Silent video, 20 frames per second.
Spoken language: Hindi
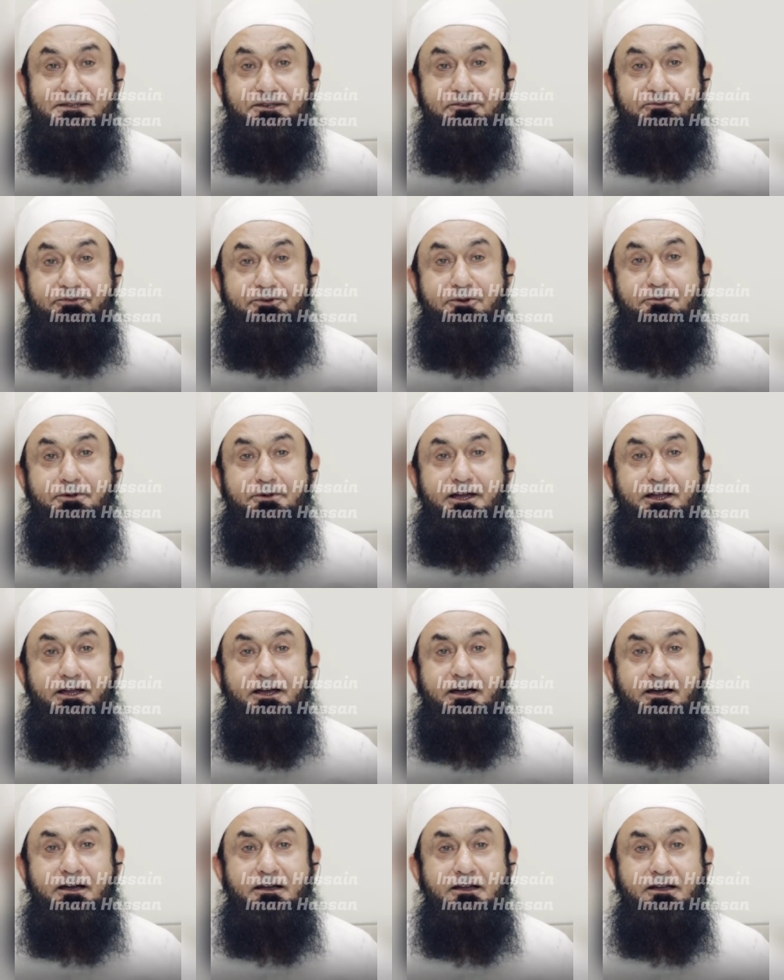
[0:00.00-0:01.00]
से
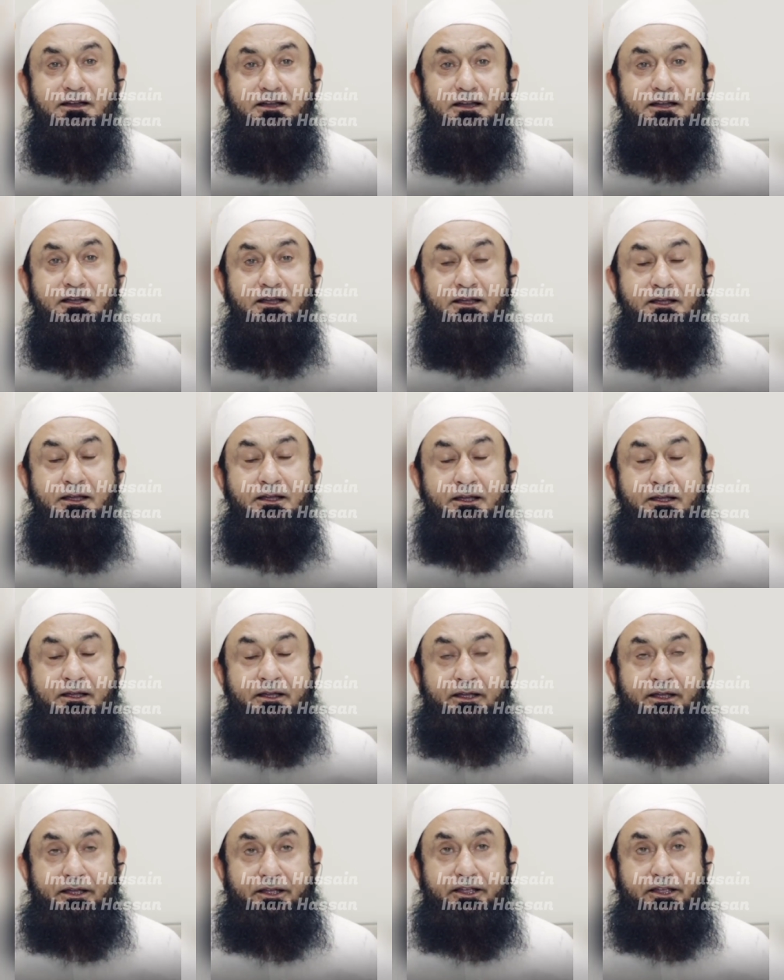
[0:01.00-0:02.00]
फरमाया
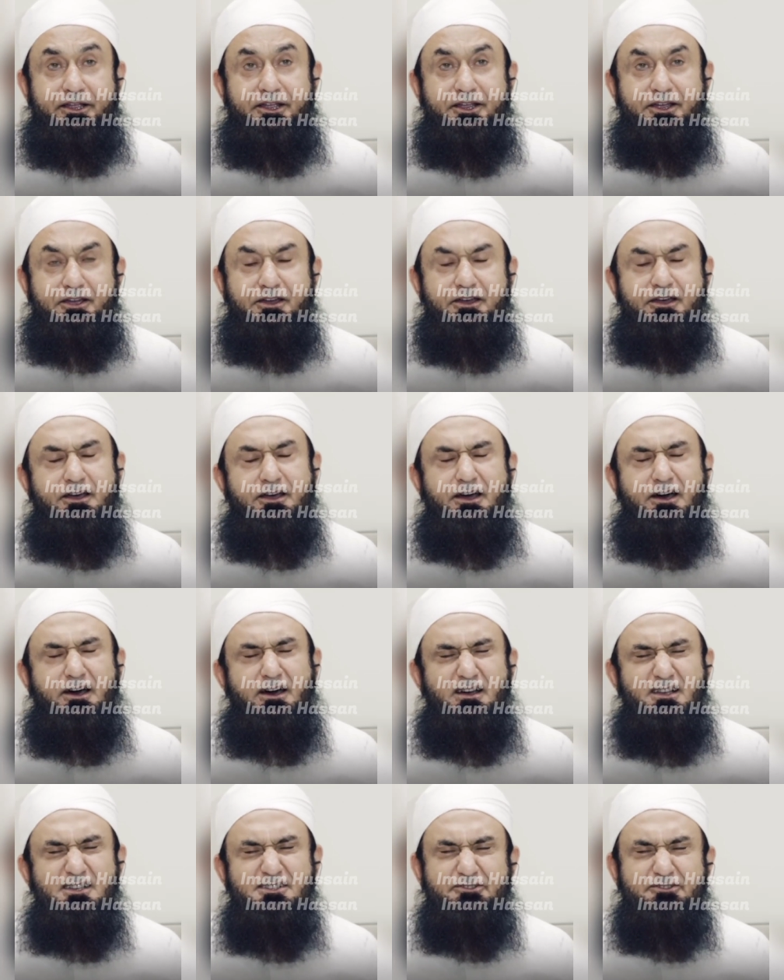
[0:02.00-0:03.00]
एक
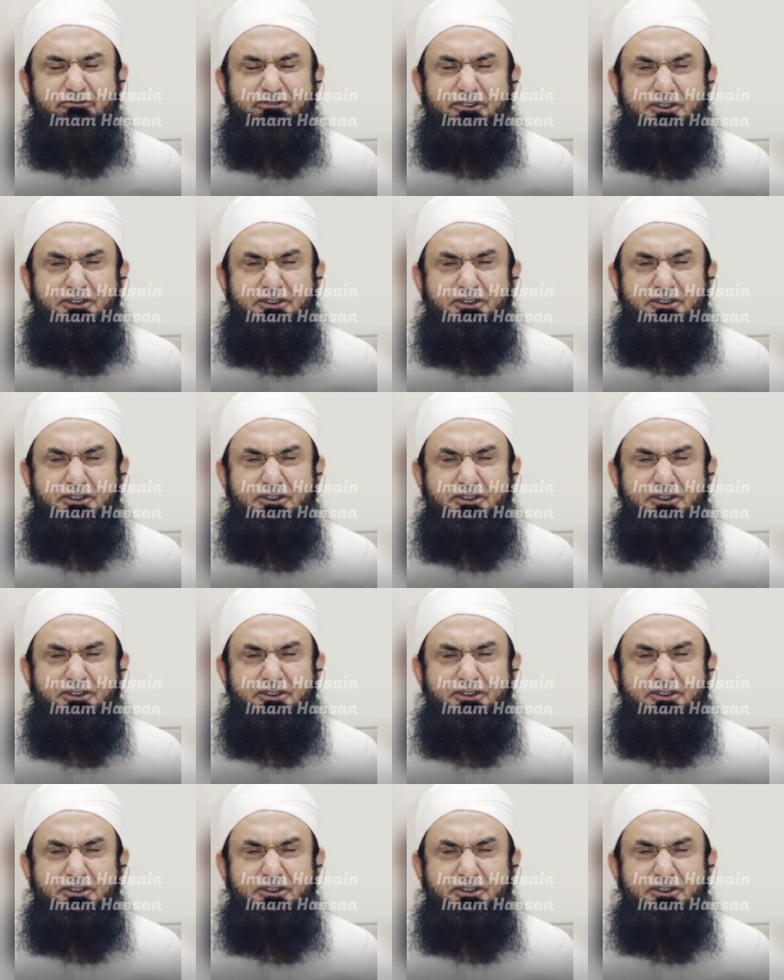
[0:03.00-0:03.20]
ख़ास